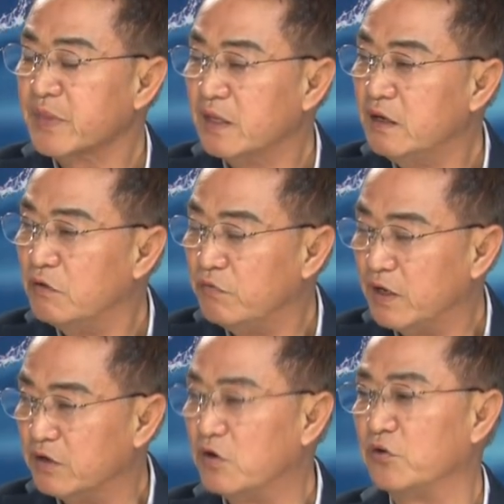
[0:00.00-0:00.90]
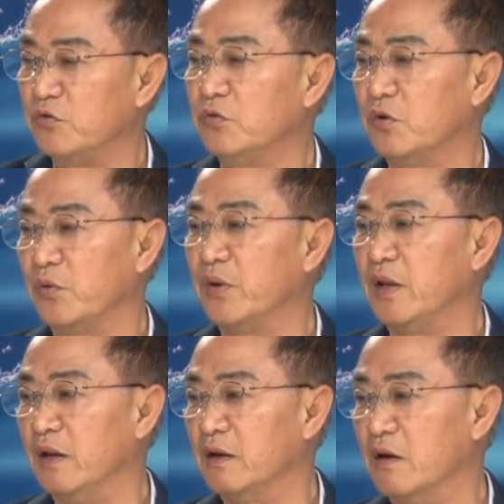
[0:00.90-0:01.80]
chứ không phải là do chúng tôi quyết
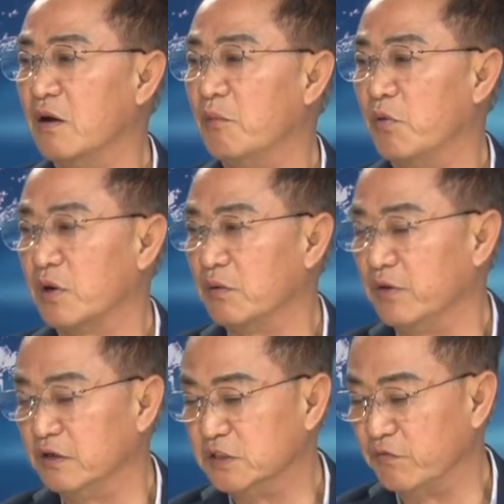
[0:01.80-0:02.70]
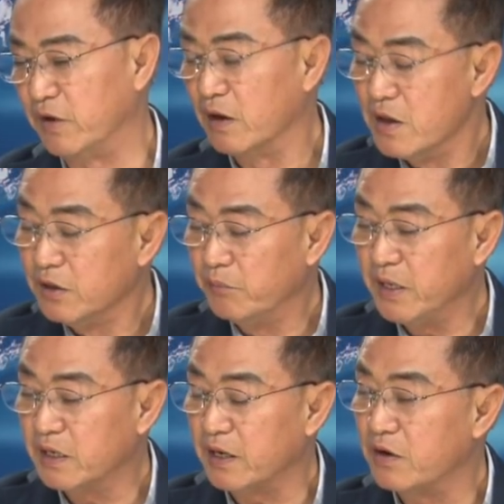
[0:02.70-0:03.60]
định đó là một trong những sự việc nhưng
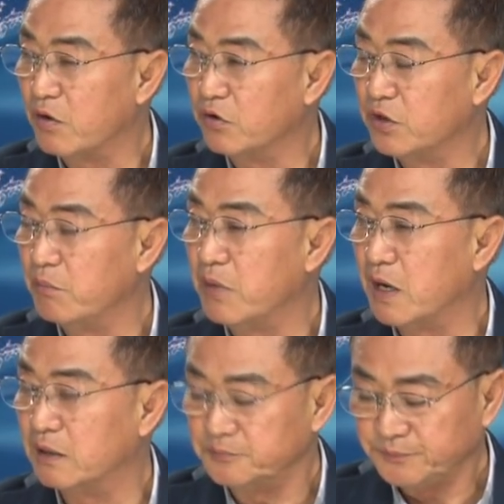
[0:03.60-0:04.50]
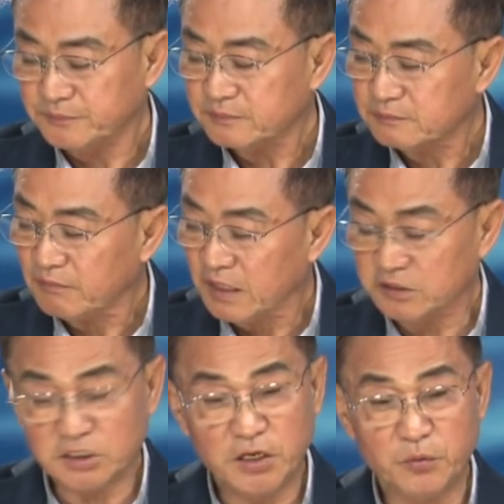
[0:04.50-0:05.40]
bên cạnh đó thì bà
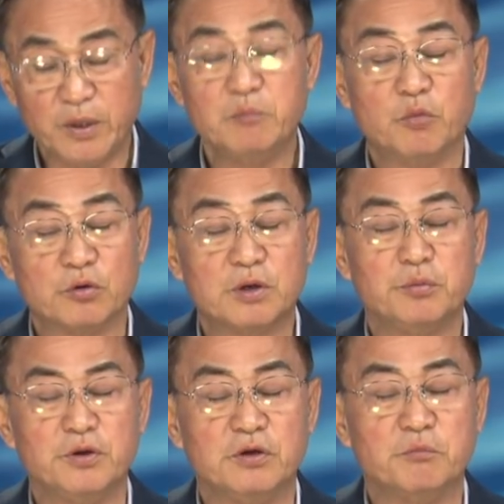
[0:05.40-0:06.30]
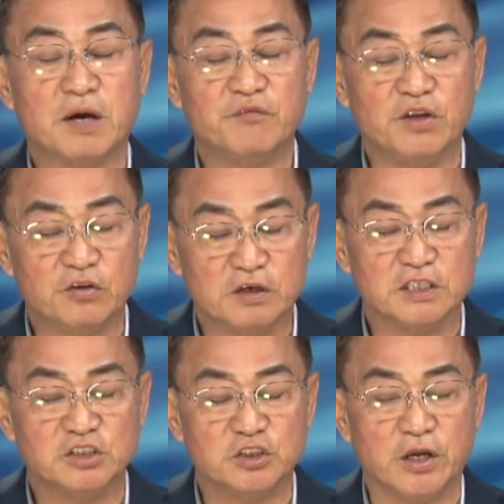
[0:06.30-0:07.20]
Sơn Nguyễn, một trong những bà vị thường
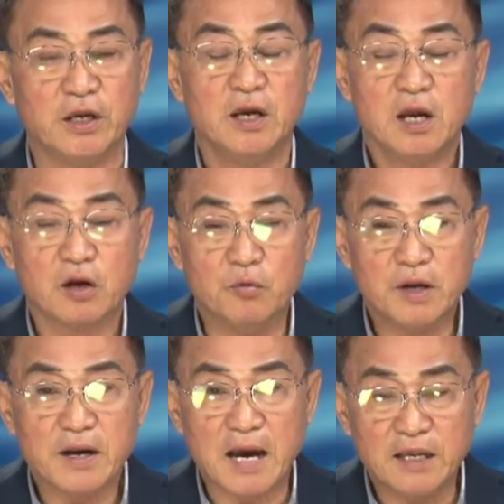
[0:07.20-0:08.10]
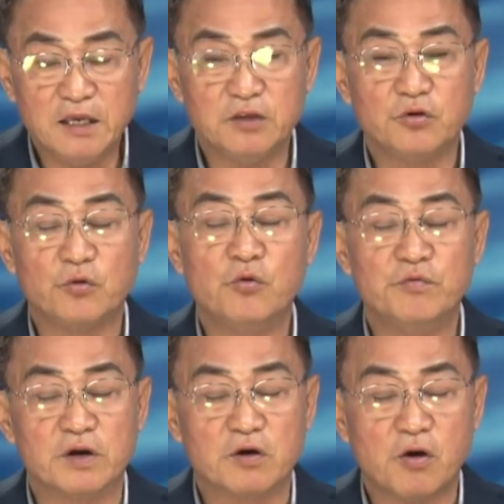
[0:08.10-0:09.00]
nghị sĩ cũng là đại diện cho khu
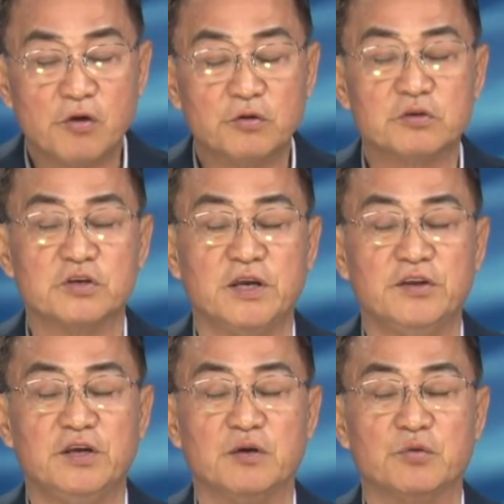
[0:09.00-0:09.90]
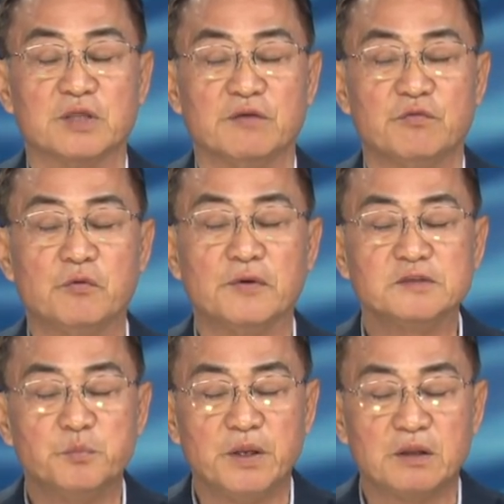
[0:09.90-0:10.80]
vực có sự hiện diện của thành phố
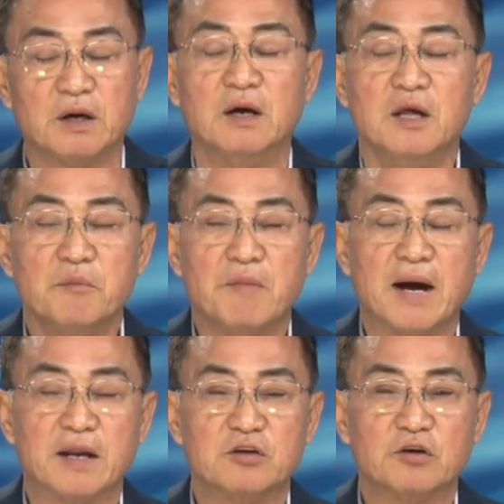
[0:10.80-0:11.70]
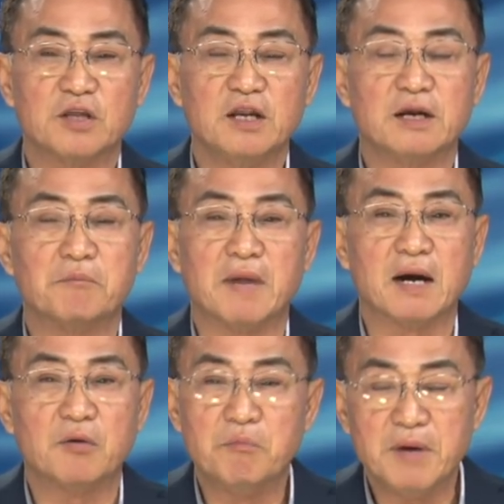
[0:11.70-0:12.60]
Westminster, bà đã cho thấy rằng bà
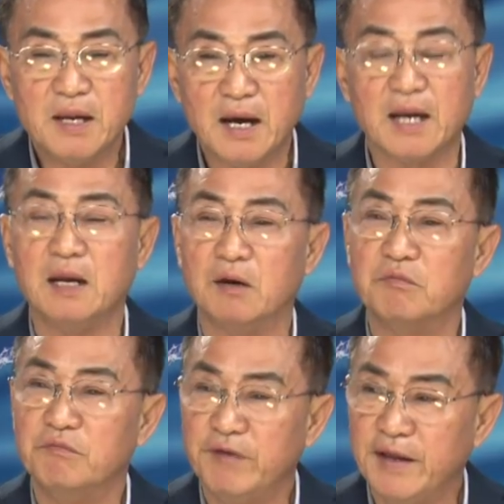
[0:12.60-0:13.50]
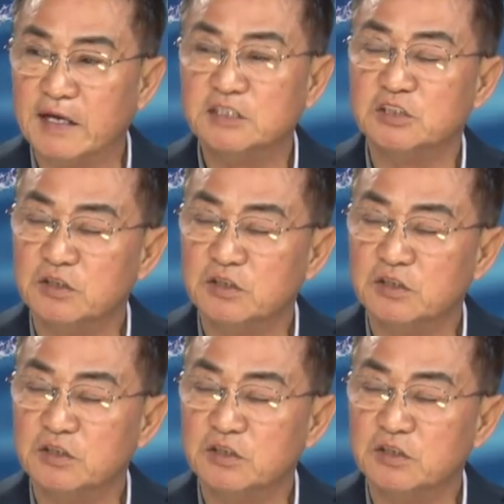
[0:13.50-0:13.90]
không mấy hài lòng về cái sự